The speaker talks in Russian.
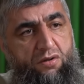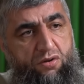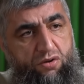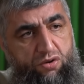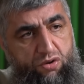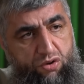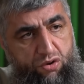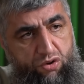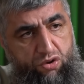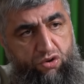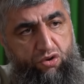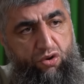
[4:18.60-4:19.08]

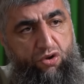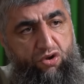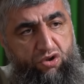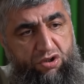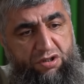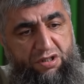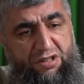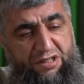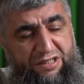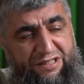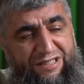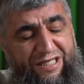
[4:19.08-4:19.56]
что
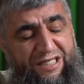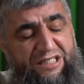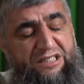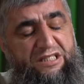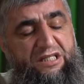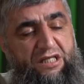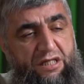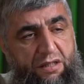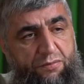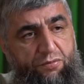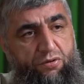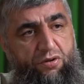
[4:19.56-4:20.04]
что с нас
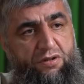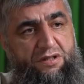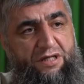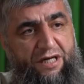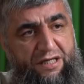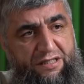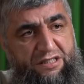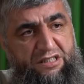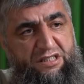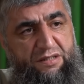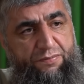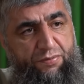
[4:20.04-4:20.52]
требует
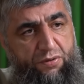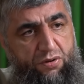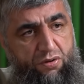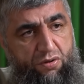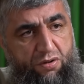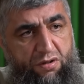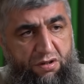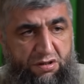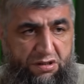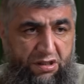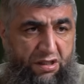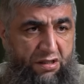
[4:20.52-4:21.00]
хадисы
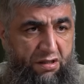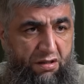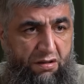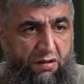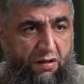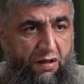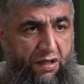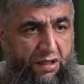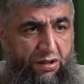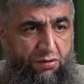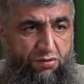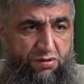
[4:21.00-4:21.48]
пророка,
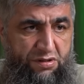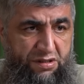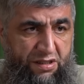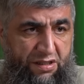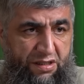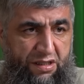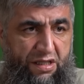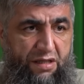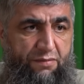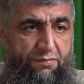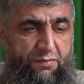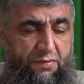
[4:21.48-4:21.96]
саллиллаху алейхи
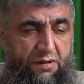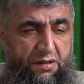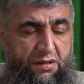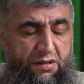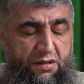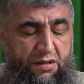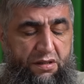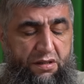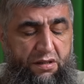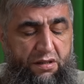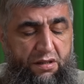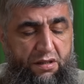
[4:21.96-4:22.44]
вассалам,
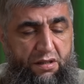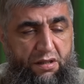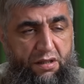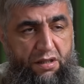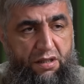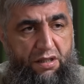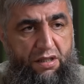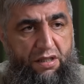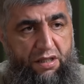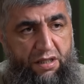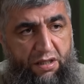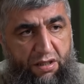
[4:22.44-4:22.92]

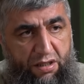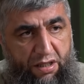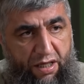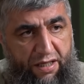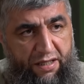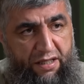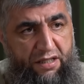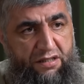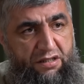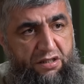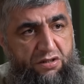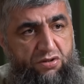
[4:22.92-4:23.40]
и
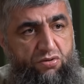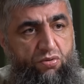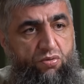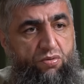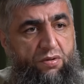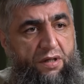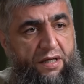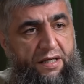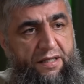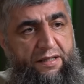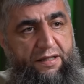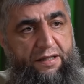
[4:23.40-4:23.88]
аяты из
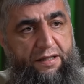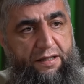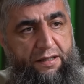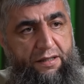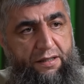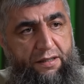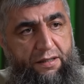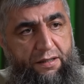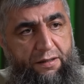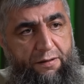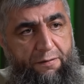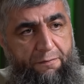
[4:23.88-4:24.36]
Корана,
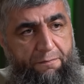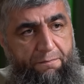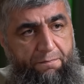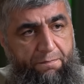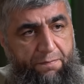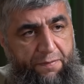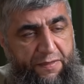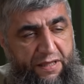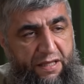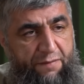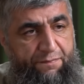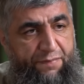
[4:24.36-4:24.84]

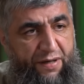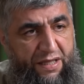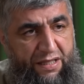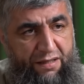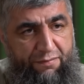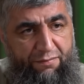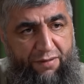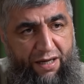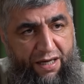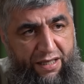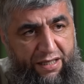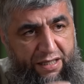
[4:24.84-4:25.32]
и
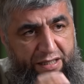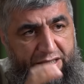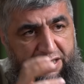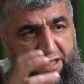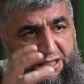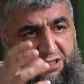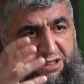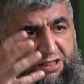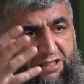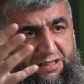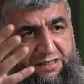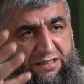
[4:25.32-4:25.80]
понимание
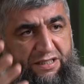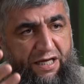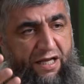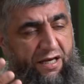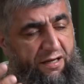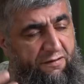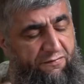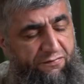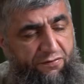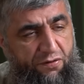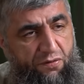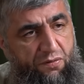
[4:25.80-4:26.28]
наших
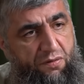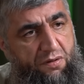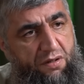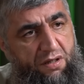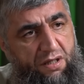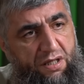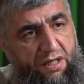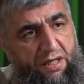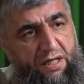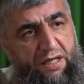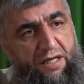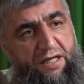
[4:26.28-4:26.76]
салафов,
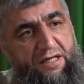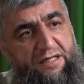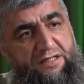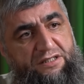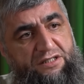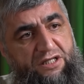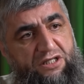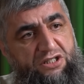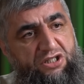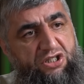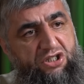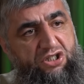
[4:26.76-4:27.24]

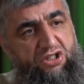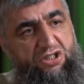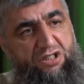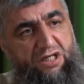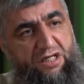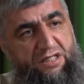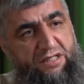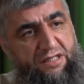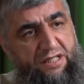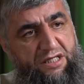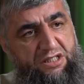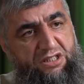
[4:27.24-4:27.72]

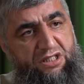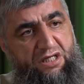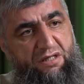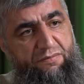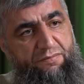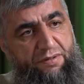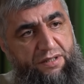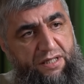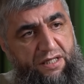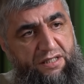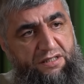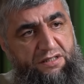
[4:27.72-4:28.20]
защищать наших
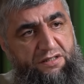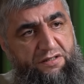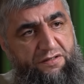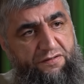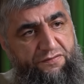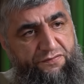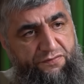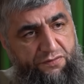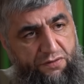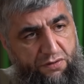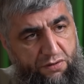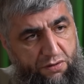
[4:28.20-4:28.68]

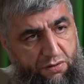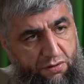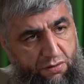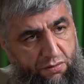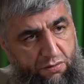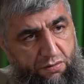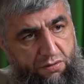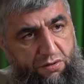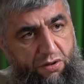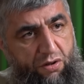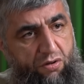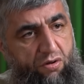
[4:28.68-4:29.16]
братьев –
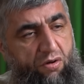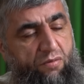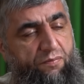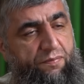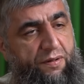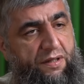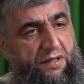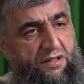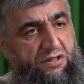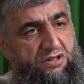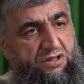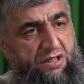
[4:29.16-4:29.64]
в таком
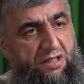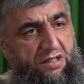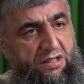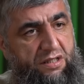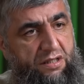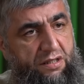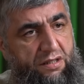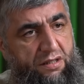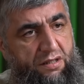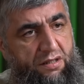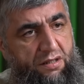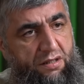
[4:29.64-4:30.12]

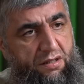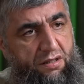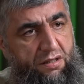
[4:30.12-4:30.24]
положении